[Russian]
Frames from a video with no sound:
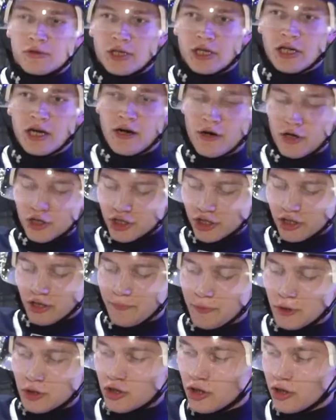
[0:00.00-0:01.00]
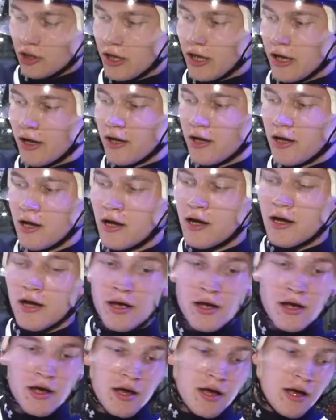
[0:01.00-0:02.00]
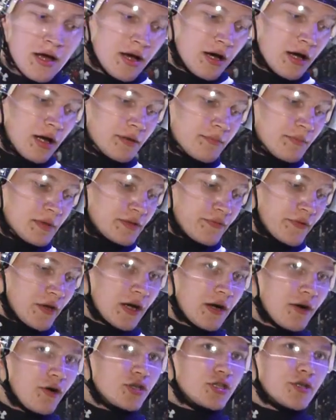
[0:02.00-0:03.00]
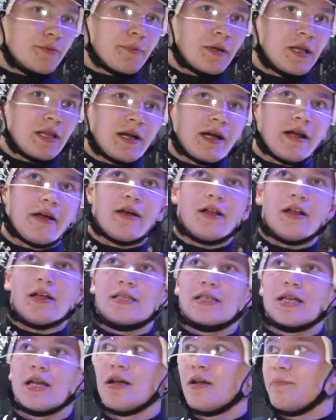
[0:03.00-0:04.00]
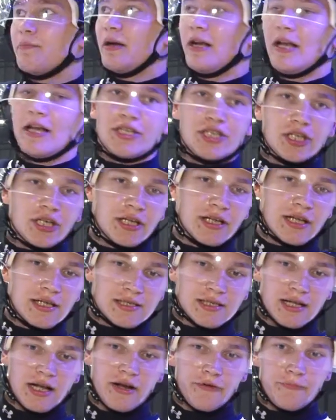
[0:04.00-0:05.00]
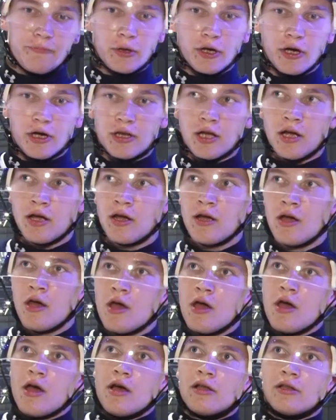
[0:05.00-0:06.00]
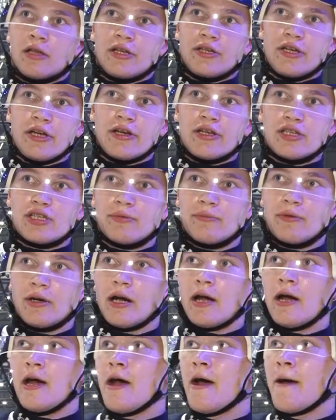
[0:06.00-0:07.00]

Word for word: Игра очень напряженная. Атмосфера очень понравилась. Болельщики нас гнали вперед. Надеюсь, мы